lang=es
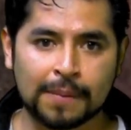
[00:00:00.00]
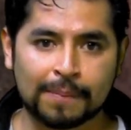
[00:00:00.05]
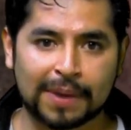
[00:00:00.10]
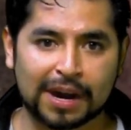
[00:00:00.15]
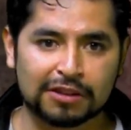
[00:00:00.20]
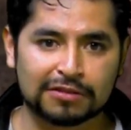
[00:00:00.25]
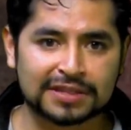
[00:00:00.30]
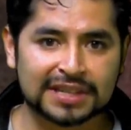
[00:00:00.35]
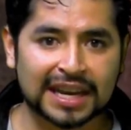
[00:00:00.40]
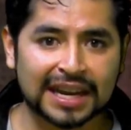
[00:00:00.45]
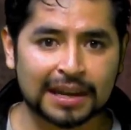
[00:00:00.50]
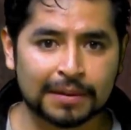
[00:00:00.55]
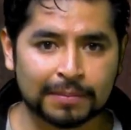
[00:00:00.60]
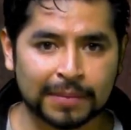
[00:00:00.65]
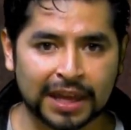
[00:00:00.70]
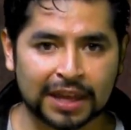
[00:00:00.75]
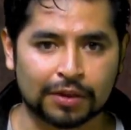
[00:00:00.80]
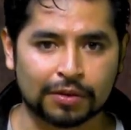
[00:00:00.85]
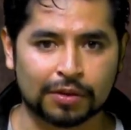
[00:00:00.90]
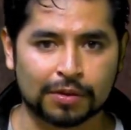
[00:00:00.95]
Para usar el
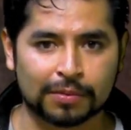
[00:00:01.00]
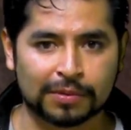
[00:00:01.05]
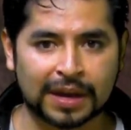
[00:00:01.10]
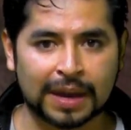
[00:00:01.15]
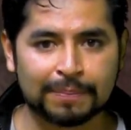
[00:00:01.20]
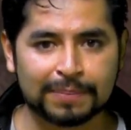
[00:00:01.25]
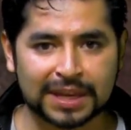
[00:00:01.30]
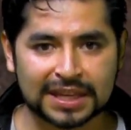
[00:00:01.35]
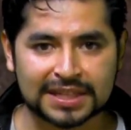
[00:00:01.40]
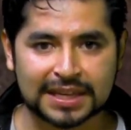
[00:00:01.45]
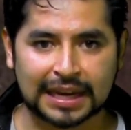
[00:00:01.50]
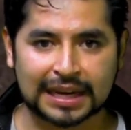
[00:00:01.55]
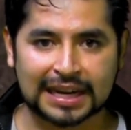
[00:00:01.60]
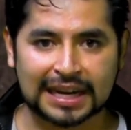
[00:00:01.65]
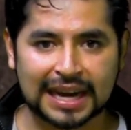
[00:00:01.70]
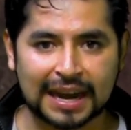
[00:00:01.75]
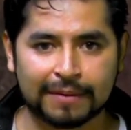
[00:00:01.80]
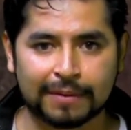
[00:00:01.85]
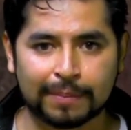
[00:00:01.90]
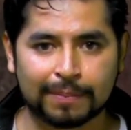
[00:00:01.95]
miedo como una pieza
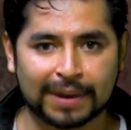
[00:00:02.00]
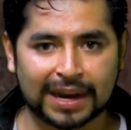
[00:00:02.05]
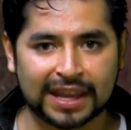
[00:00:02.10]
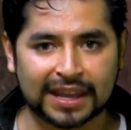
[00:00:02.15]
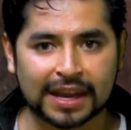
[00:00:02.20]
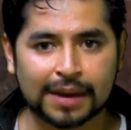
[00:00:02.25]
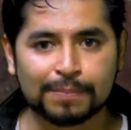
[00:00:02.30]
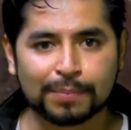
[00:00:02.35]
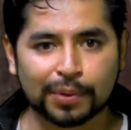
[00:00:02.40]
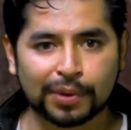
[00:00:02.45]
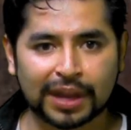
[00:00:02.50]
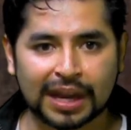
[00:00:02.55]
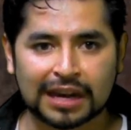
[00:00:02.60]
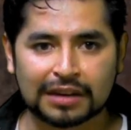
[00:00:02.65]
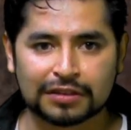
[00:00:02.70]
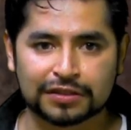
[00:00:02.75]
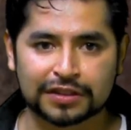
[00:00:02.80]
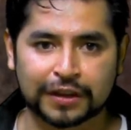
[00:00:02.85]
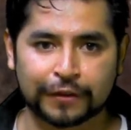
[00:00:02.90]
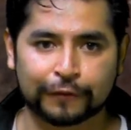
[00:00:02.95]
clave para dar poder
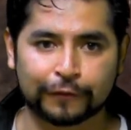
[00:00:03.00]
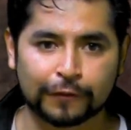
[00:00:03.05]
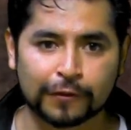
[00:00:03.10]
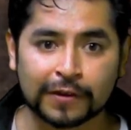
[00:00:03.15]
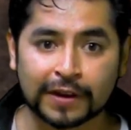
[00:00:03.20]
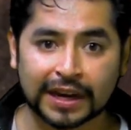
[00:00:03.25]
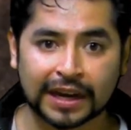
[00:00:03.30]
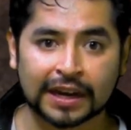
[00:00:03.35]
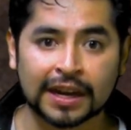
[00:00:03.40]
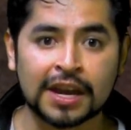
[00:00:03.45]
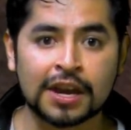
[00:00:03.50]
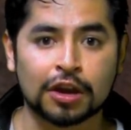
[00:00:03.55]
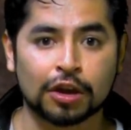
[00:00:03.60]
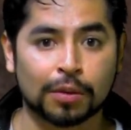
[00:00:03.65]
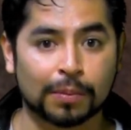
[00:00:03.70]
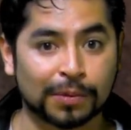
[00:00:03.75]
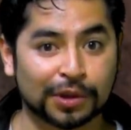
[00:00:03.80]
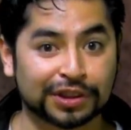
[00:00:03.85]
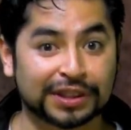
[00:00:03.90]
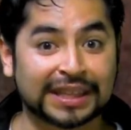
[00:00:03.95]
a los que fungen
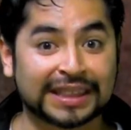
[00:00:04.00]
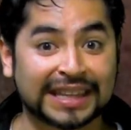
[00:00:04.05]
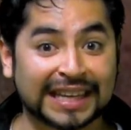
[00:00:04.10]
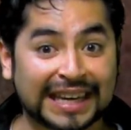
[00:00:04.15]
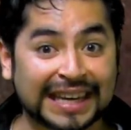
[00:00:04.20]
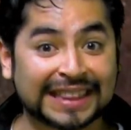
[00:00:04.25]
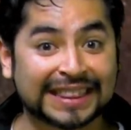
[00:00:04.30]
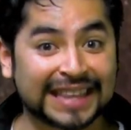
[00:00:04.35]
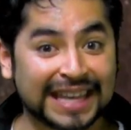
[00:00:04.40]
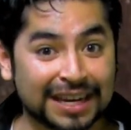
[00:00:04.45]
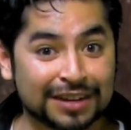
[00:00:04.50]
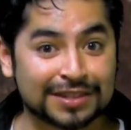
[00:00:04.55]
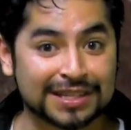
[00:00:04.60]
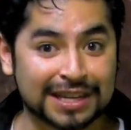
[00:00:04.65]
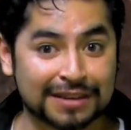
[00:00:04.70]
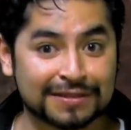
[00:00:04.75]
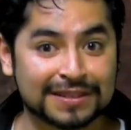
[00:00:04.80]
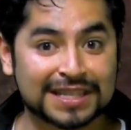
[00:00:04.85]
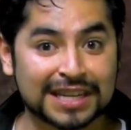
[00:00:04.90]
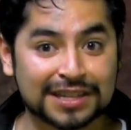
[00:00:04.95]
como titiriteros
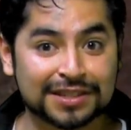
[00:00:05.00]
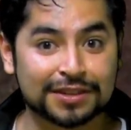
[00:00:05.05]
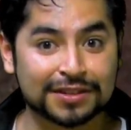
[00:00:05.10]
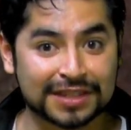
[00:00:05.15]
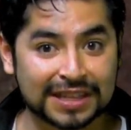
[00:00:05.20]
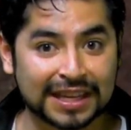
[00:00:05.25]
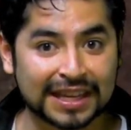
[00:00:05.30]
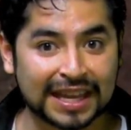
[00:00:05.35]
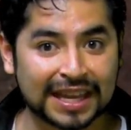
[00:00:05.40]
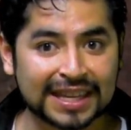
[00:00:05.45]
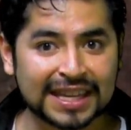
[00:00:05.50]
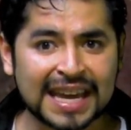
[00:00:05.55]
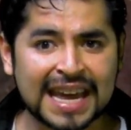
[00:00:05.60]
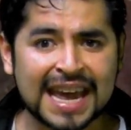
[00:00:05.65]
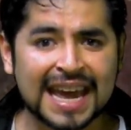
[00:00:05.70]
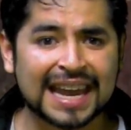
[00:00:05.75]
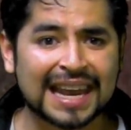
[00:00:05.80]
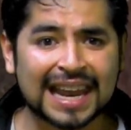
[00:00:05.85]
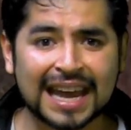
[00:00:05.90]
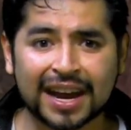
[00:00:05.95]
de nuestra sociedad,
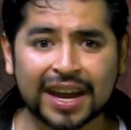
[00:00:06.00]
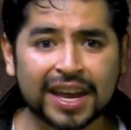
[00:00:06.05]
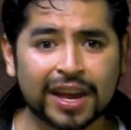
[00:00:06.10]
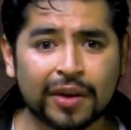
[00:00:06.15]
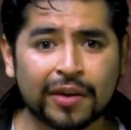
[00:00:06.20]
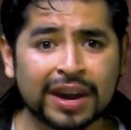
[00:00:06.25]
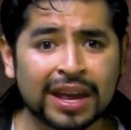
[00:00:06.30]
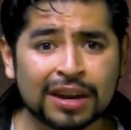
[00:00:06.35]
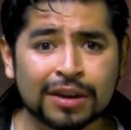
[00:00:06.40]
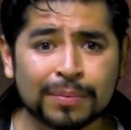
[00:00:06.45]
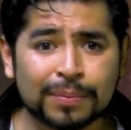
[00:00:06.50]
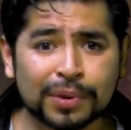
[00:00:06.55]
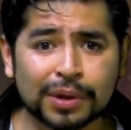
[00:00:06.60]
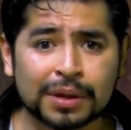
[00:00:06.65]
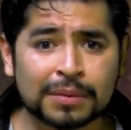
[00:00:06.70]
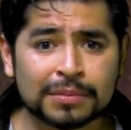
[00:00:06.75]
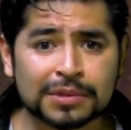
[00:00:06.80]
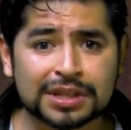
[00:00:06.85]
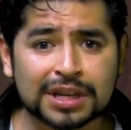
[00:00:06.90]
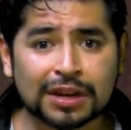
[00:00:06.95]
en la que ahora no
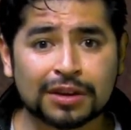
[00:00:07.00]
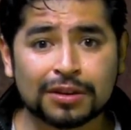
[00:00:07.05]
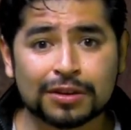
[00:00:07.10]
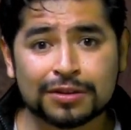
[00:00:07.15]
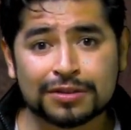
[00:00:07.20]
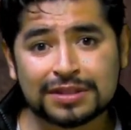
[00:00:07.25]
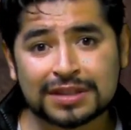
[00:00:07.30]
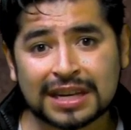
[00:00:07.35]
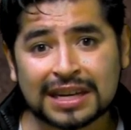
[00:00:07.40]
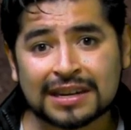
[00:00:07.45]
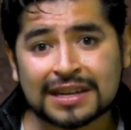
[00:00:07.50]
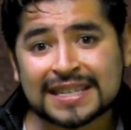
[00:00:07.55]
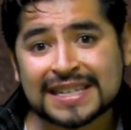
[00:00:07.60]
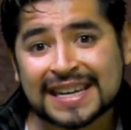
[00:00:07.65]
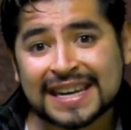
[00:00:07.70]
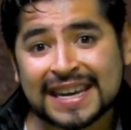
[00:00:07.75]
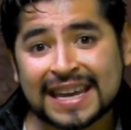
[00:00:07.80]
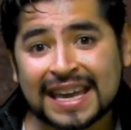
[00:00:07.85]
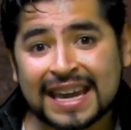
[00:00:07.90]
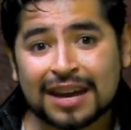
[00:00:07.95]
podemos reconocer
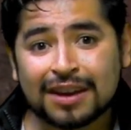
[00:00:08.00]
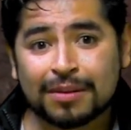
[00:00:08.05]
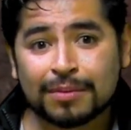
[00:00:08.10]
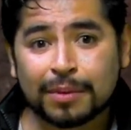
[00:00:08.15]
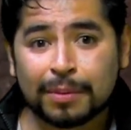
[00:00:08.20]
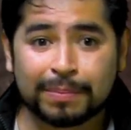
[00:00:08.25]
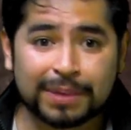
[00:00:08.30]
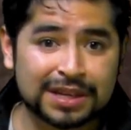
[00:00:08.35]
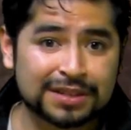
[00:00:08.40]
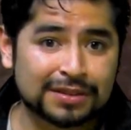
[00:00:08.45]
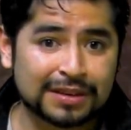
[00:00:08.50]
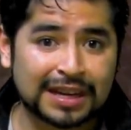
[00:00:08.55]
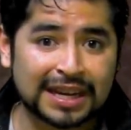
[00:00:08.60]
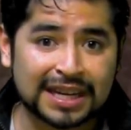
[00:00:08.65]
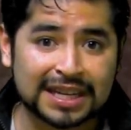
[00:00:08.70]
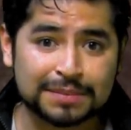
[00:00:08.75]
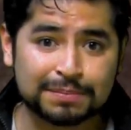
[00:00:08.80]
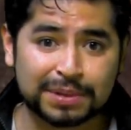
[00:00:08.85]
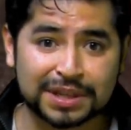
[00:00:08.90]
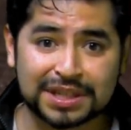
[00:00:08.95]
siquiera como
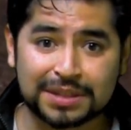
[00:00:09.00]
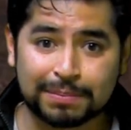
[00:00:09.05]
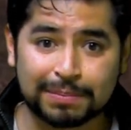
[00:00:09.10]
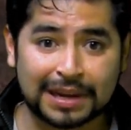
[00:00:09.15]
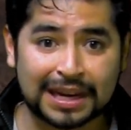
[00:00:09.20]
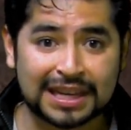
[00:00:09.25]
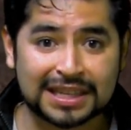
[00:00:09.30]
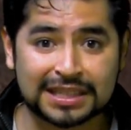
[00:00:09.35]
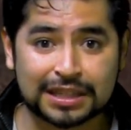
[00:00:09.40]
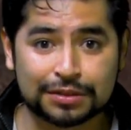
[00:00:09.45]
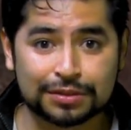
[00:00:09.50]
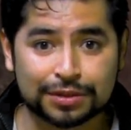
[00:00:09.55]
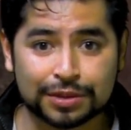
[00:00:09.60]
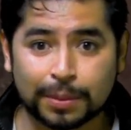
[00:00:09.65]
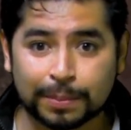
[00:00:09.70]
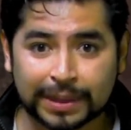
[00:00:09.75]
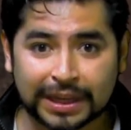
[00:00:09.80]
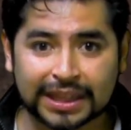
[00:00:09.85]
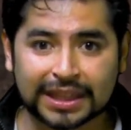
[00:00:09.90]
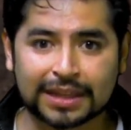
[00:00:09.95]
personajes principales de sus
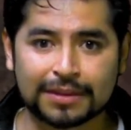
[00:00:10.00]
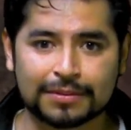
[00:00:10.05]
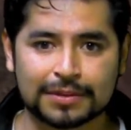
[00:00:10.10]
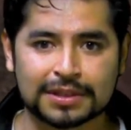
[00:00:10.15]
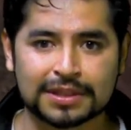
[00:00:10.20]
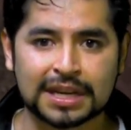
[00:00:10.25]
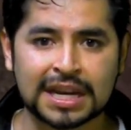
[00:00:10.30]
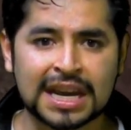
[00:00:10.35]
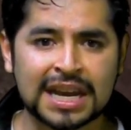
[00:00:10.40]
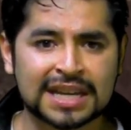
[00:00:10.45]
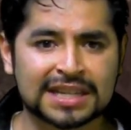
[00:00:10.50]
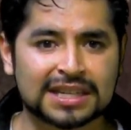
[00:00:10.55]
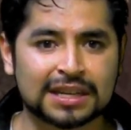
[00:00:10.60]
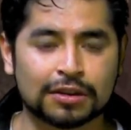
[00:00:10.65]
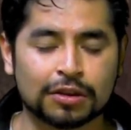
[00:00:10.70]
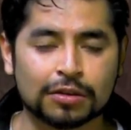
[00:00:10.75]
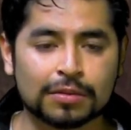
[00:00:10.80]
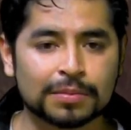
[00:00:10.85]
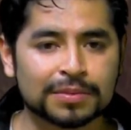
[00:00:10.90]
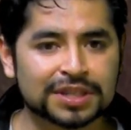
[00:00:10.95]
objetivos,
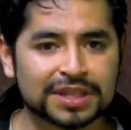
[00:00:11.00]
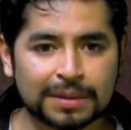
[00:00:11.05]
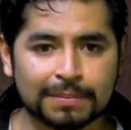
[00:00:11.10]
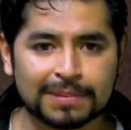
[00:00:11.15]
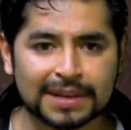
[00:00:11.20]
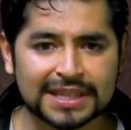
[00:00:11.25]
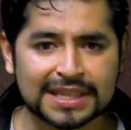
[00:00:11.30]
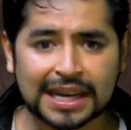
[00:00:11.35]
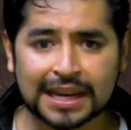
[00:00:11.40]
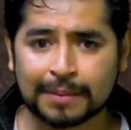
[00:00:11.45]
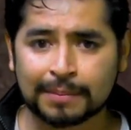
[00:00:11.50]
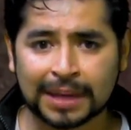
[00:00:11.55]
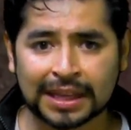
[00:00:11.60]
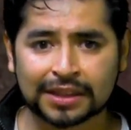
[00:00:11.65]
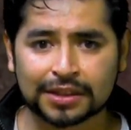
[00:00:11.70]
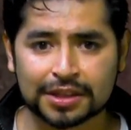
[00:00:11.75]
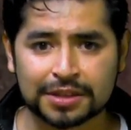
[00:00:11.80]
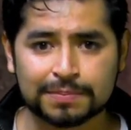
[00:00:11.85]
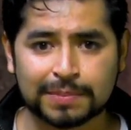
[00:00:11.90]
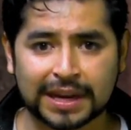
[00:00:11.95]
sino como simples
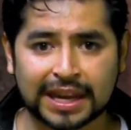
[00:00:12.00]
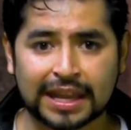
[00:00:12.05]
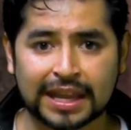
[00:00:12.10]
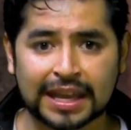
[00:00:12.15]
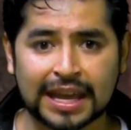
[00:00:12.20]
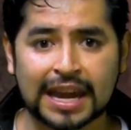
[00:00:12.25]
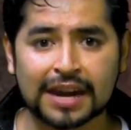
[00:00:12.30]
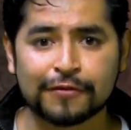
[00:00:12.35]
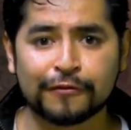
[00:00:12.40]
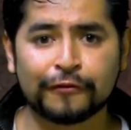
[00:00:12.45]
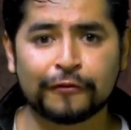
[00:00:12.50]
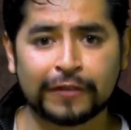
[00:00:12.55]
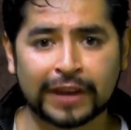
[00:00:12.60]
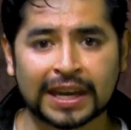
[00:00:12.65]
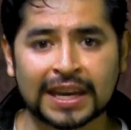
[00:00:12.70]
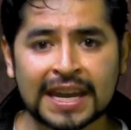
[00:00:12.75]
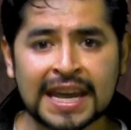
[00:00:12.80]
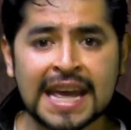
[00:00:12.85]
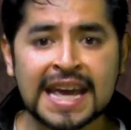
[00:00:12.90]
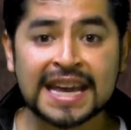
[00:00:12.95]
elementos para dar un
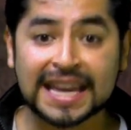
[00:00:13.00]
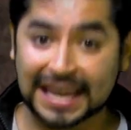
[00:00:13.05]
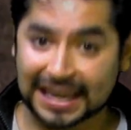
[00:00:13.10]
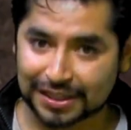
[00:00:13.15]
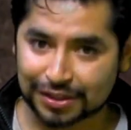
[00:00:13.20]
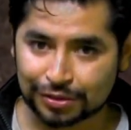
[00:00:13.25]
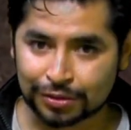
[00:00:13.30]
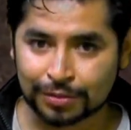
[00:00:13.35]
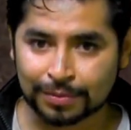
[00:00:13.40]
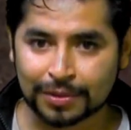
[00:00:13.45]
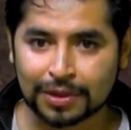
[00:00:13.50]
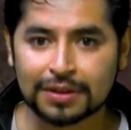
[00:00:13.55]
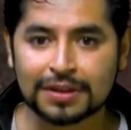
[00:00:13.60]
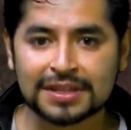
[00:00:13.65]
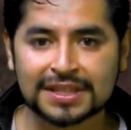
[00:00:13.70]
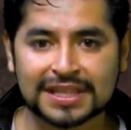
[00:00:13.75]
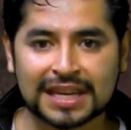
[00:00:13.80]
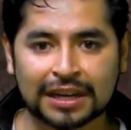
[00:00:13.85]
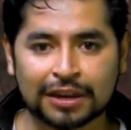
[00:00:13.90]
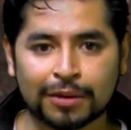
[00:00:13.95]
fin que asumo
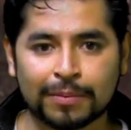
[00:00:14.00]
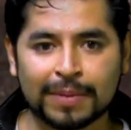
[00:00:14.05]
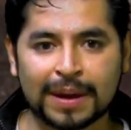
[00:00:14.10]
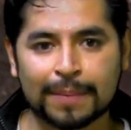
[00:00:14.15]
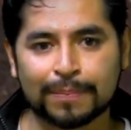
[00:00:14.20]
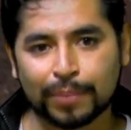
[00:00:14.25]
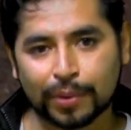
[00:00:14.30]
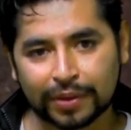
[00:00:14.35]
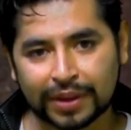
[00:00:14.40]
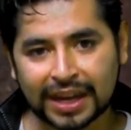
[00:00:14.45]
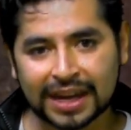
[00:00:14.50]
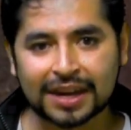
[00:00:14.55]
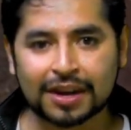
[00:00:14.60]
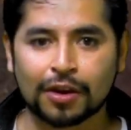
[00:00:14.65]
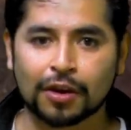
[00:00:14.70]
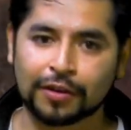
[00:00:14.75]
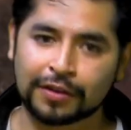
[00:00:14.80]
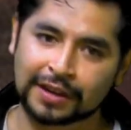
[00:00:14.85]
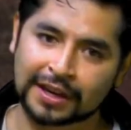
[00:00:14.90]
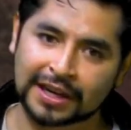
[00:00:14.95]
se nombra
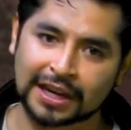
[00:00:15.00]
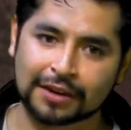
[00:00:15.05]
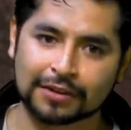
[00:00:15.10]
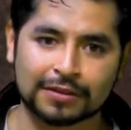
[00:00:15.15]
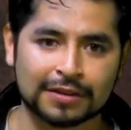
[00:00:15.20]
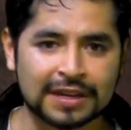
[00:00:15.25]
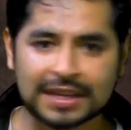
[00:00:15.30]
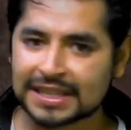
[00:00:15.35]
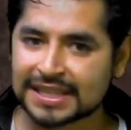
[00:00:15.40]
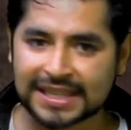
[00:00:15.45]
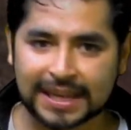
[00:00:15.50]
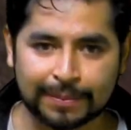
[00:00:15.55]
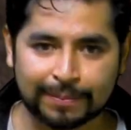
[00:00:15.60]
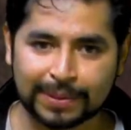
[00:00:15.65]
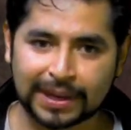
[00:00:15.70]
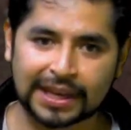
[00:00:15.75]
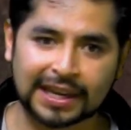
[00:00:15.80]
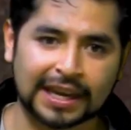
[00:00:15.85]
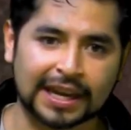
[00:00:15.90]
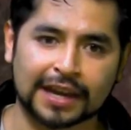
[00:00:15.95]
poder o dinero,
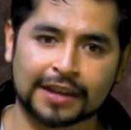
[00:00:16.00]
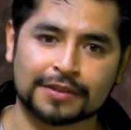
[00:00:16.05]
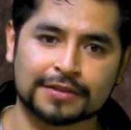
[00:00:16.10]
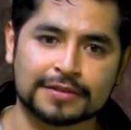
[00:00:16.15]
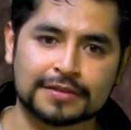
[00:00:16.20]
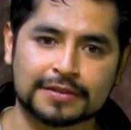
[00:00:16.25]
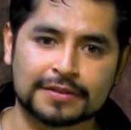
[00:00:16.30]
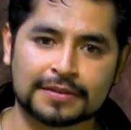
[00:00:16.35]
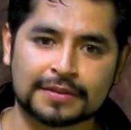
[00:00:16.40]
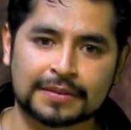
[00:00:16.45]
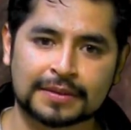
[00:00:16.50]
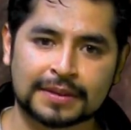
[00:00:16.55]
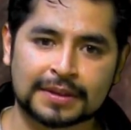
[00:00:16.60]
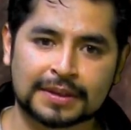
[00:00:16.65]
siempre ligados.